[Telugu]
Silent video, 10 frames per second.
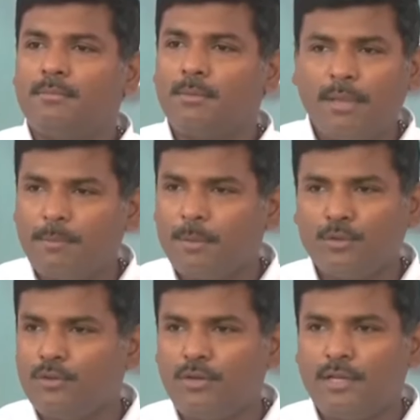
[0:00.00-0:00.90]
ఇప్పుడు మేము
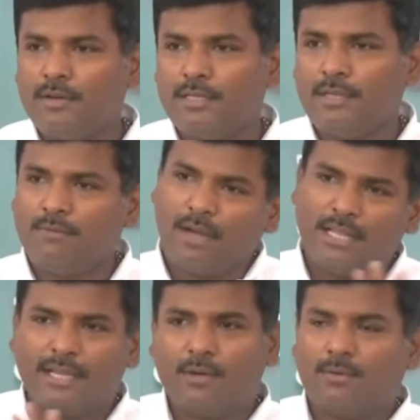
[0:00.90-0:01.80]
ప్రభుత్వంలో లేము కదా వాళ్ళ
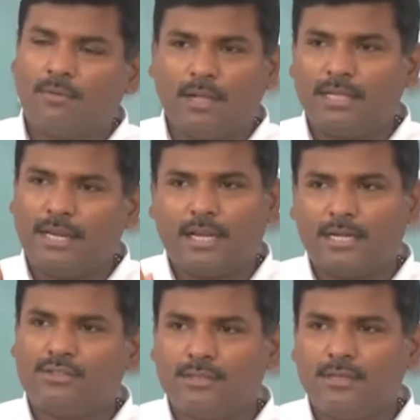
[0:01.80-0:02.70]
దగ్గర వాళ్ళ దగ్గర
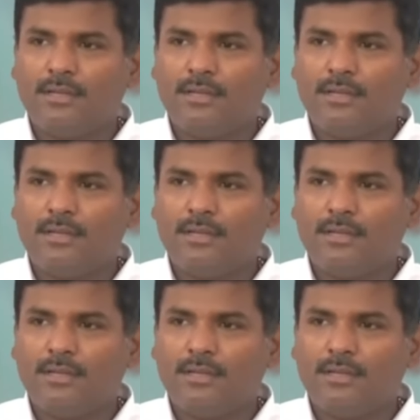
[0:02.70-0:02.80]
రికార్డ్స్